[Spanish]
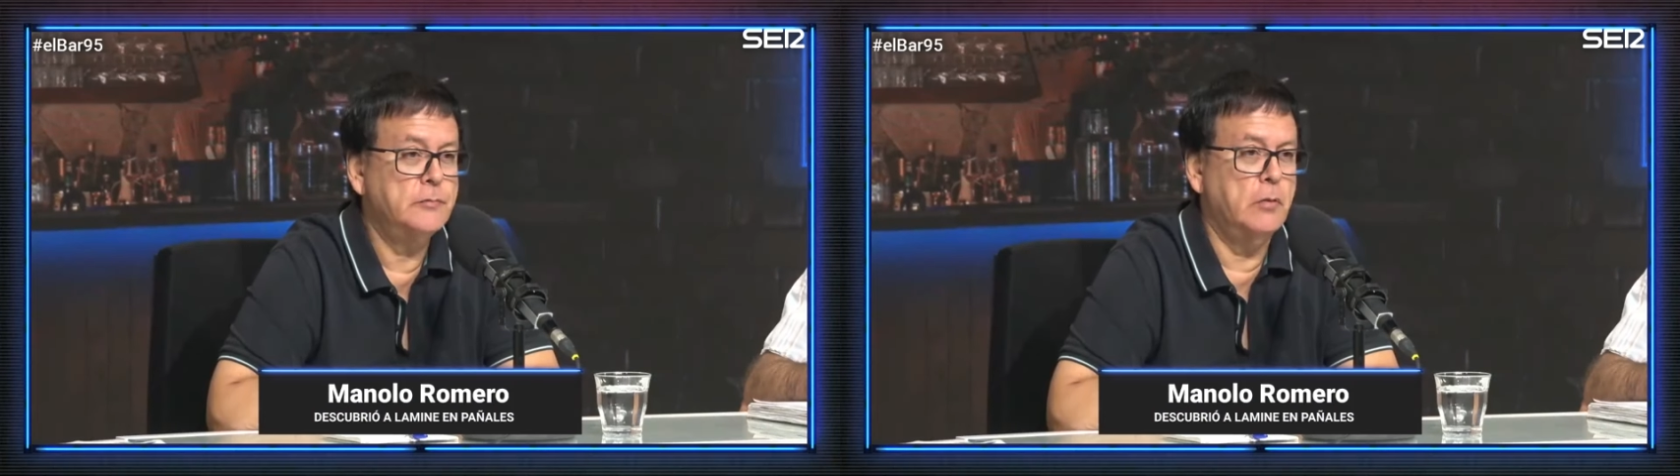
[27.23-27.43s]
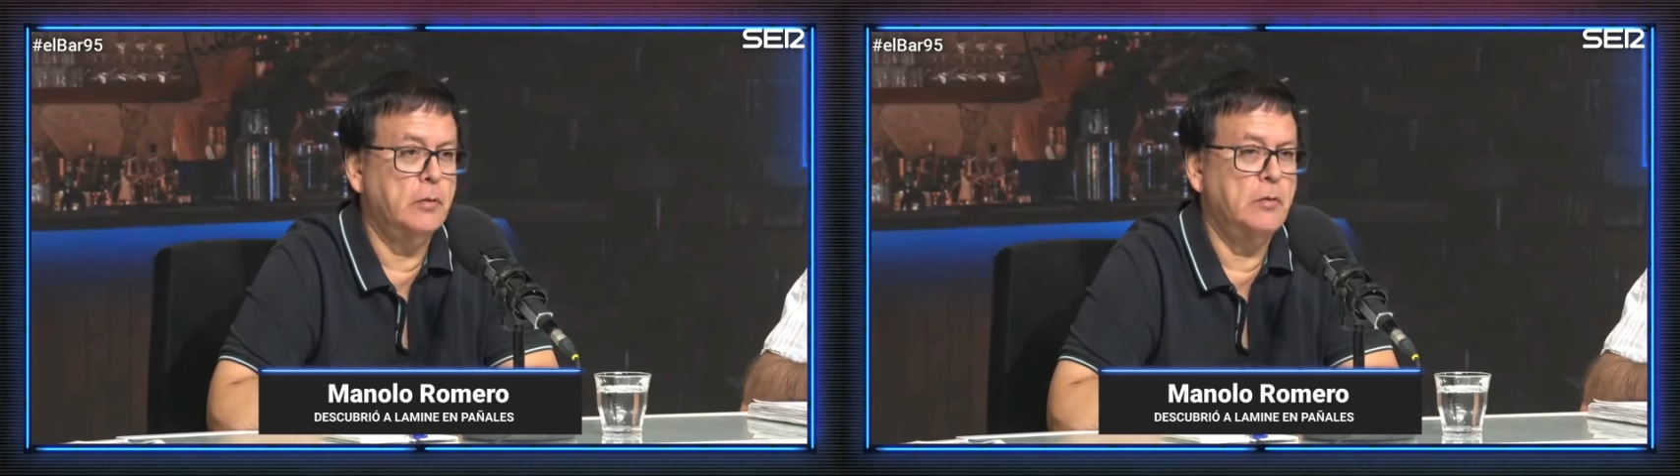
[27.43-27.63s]

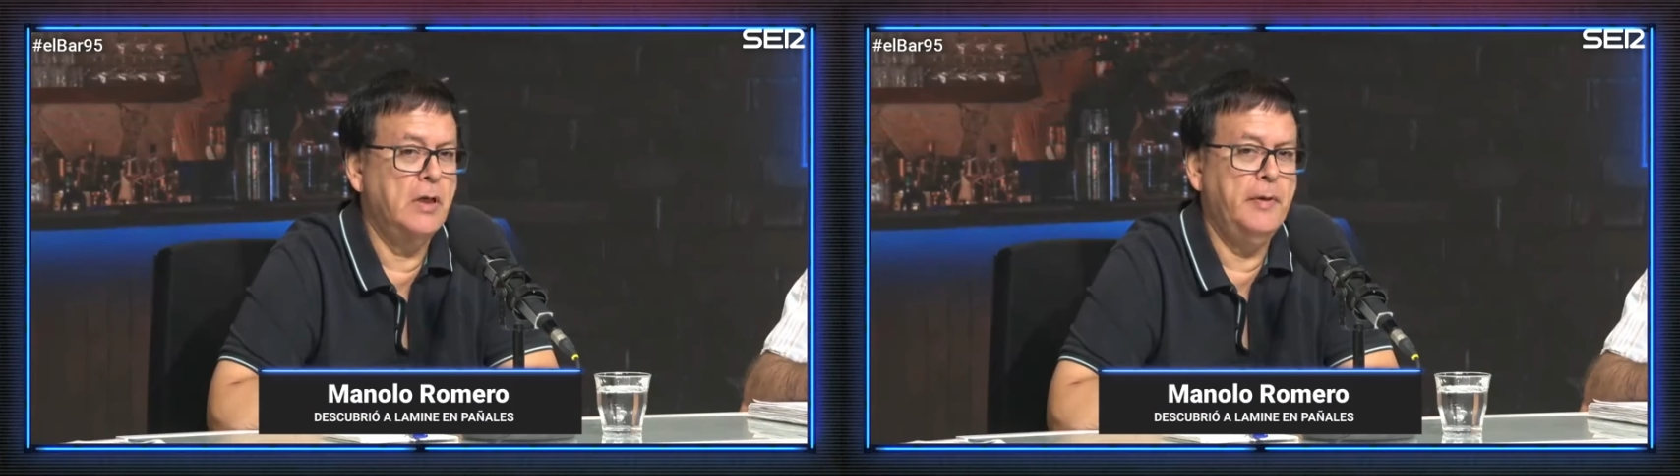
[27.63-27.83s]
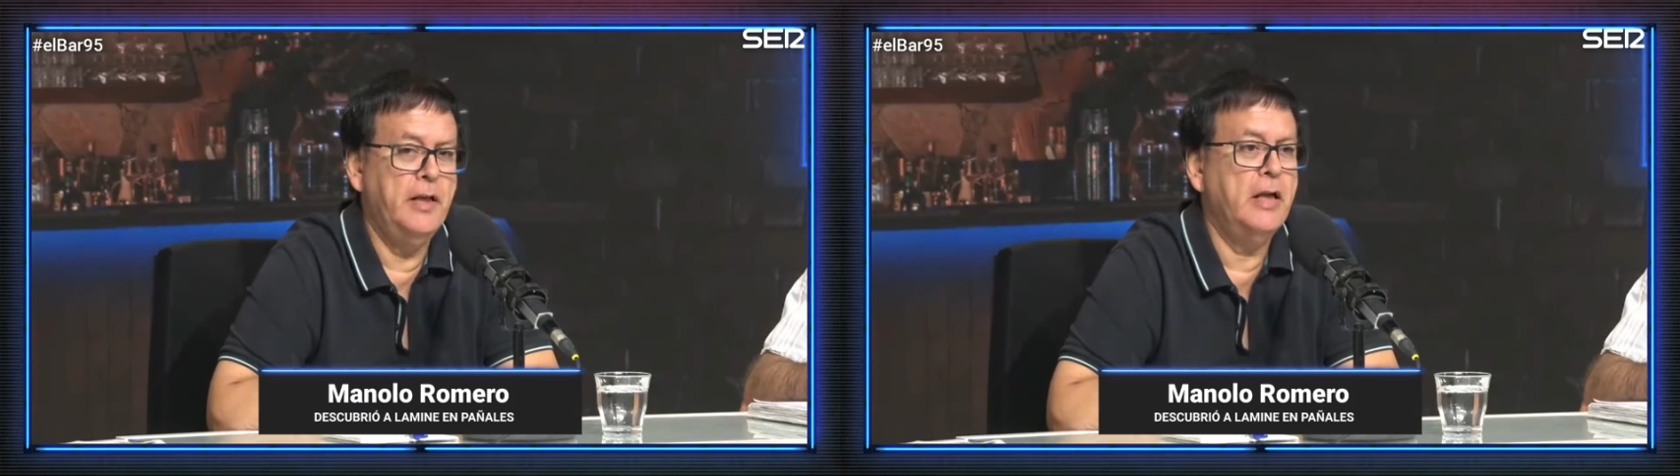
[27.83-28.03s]
con
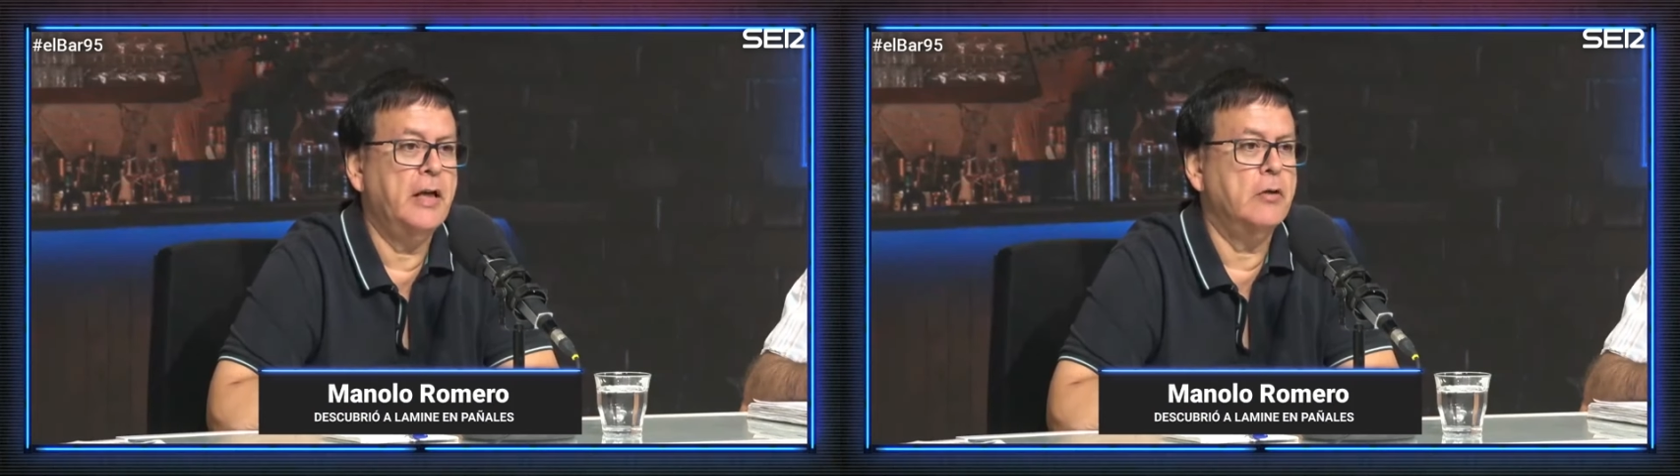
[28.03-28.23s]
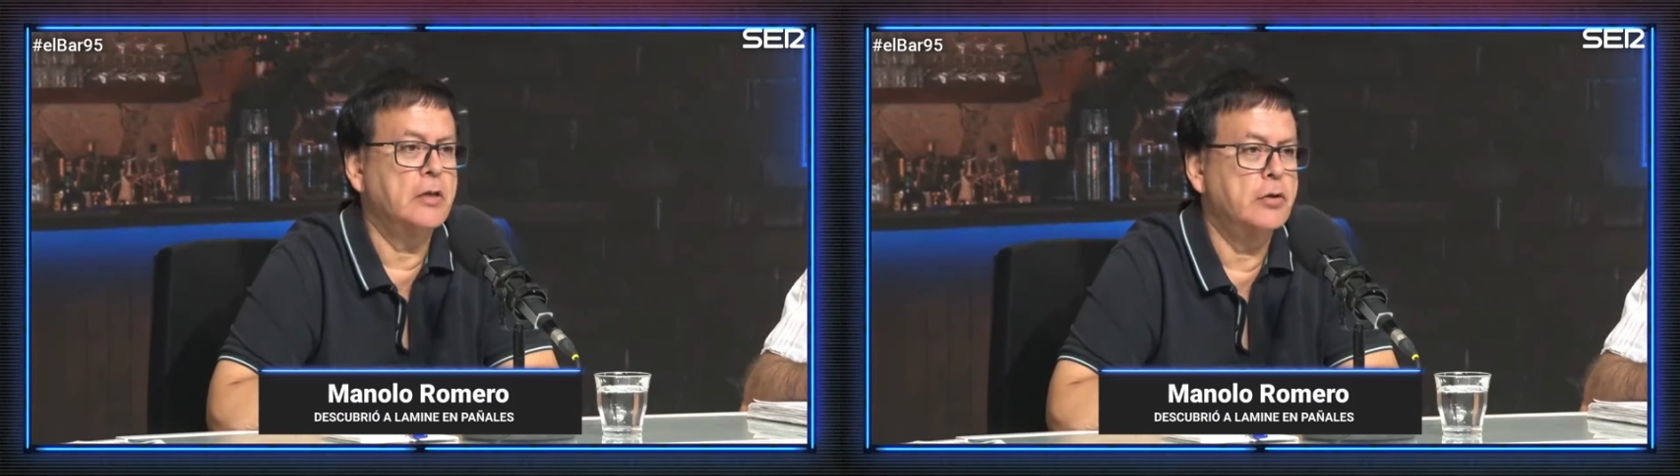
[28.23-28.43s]
una avería
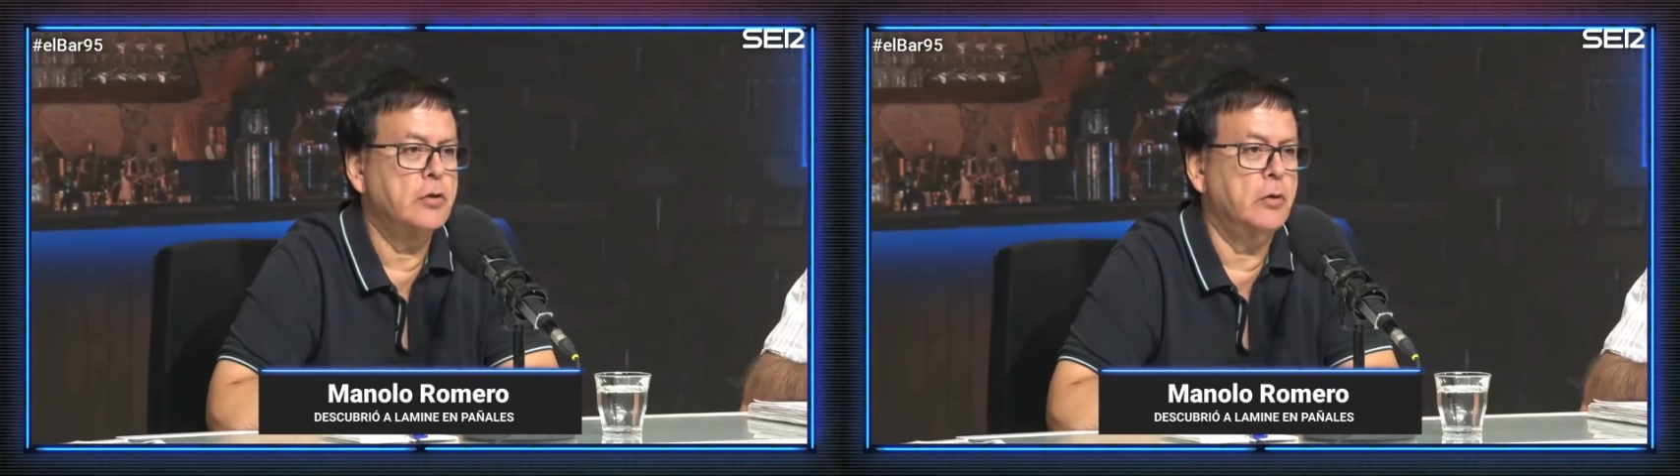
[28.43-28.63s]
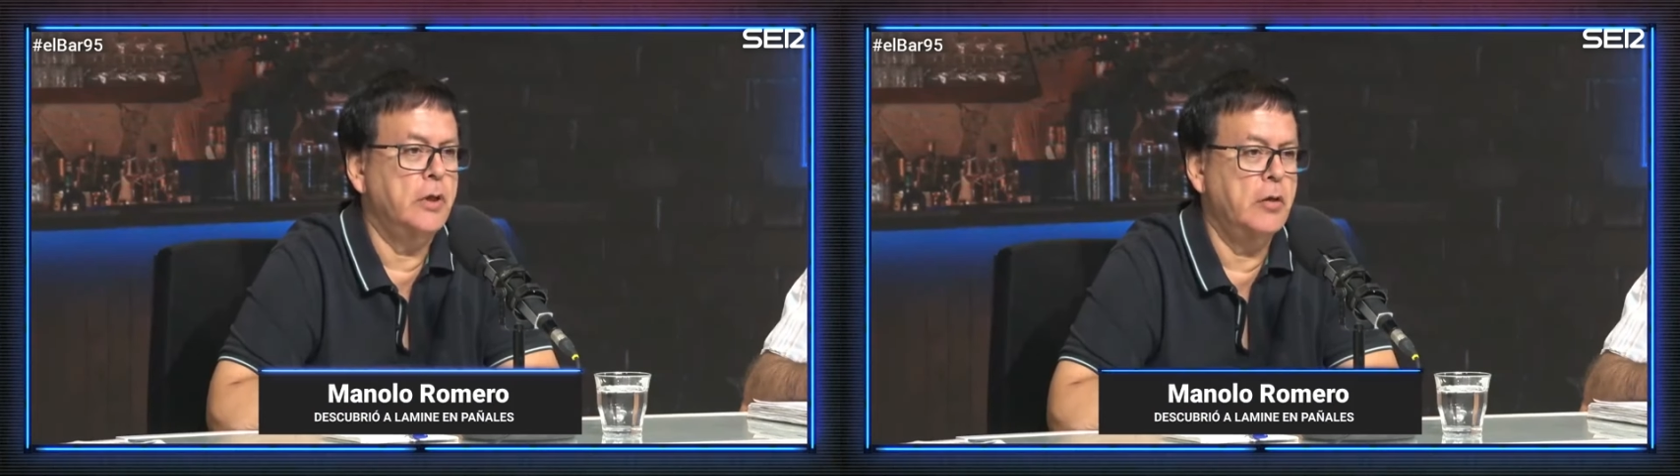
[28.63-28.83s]
que nos ha
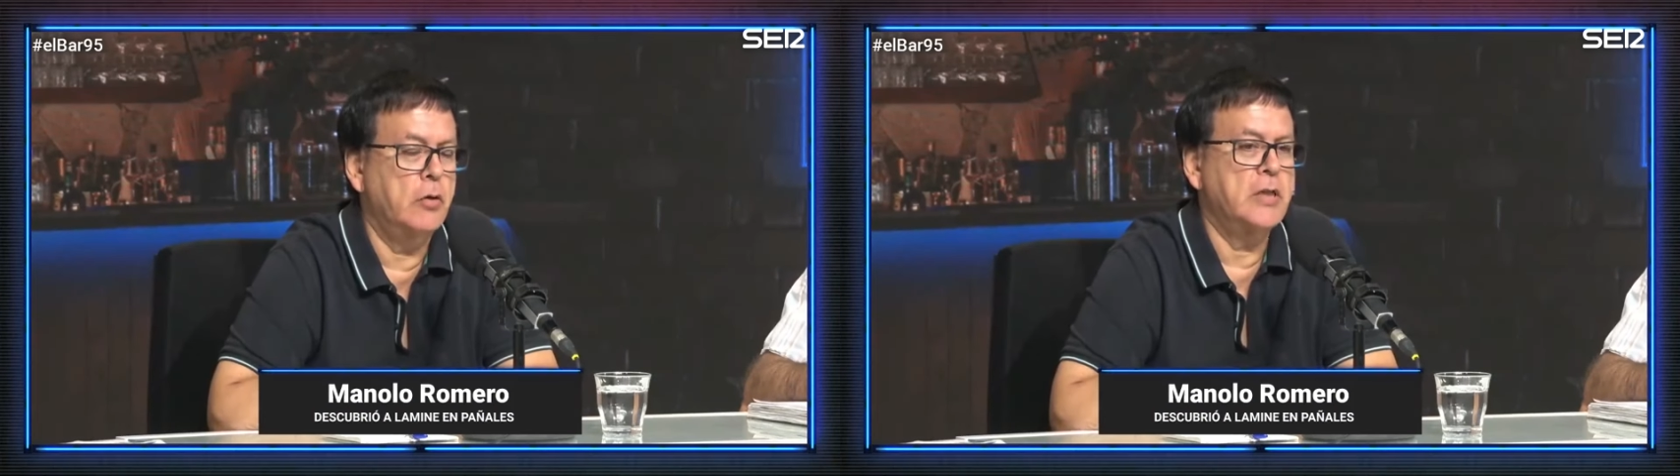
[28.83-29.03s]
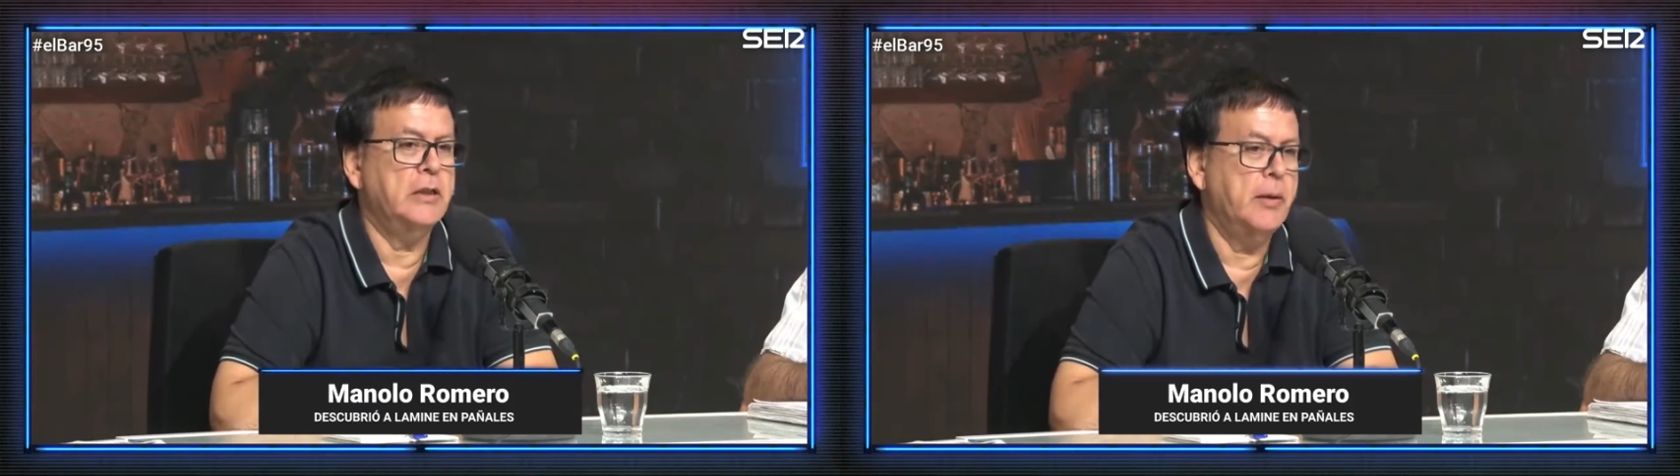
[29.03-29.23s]
hecho Tony
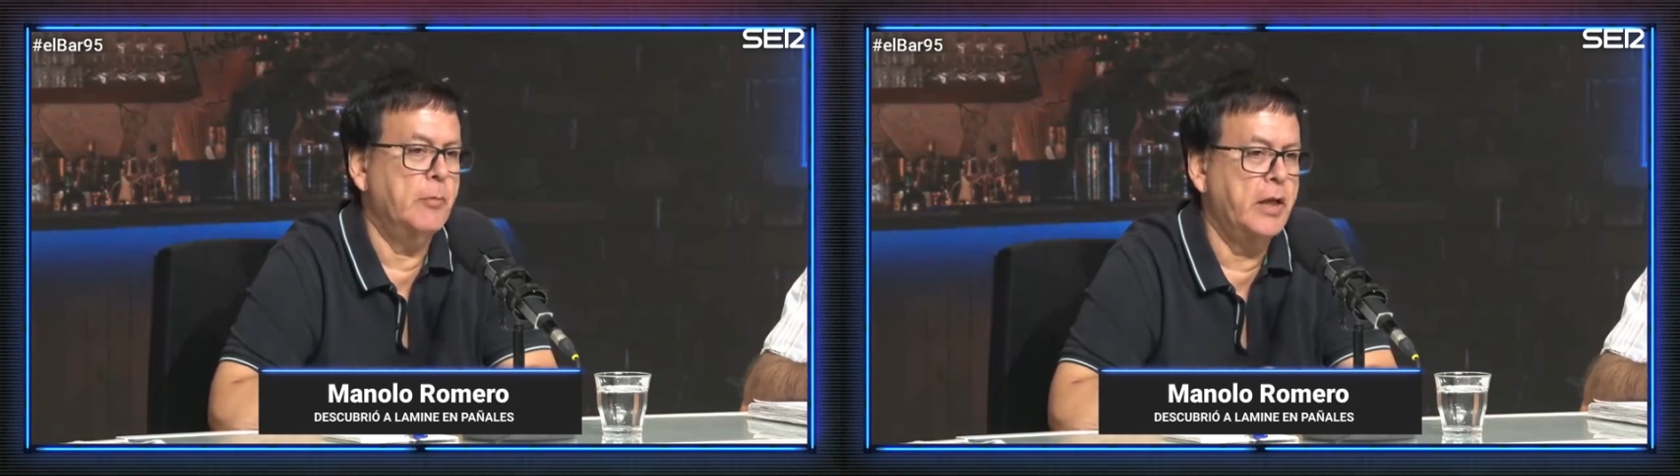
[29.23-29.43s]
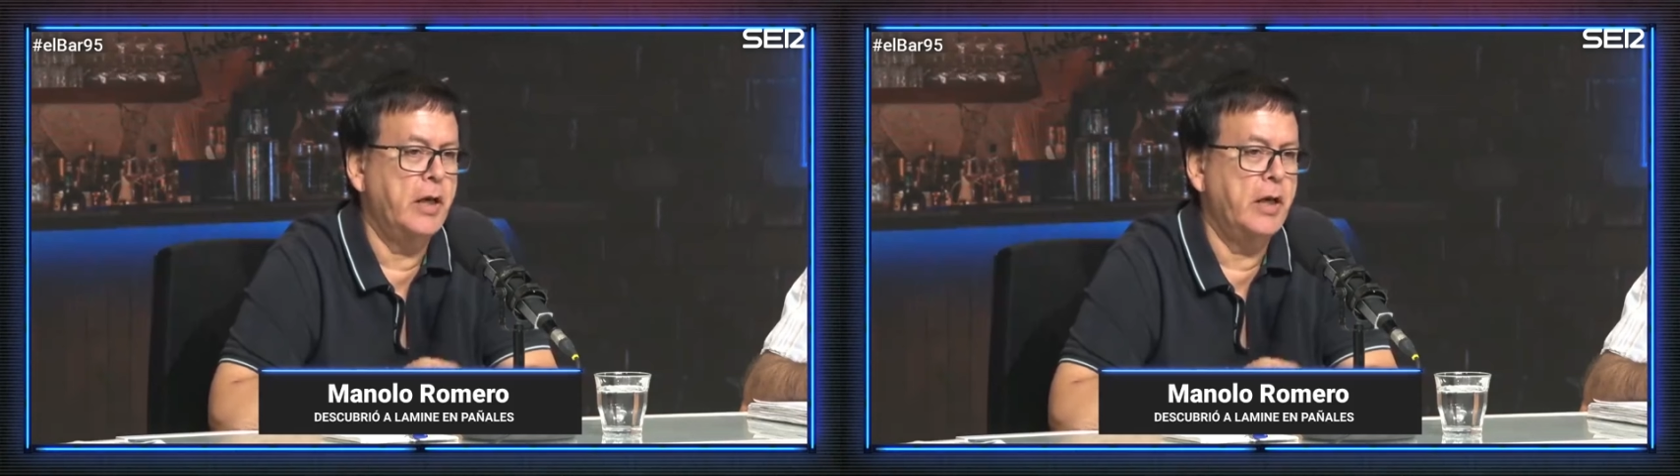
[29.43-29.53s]
Cross que tenemos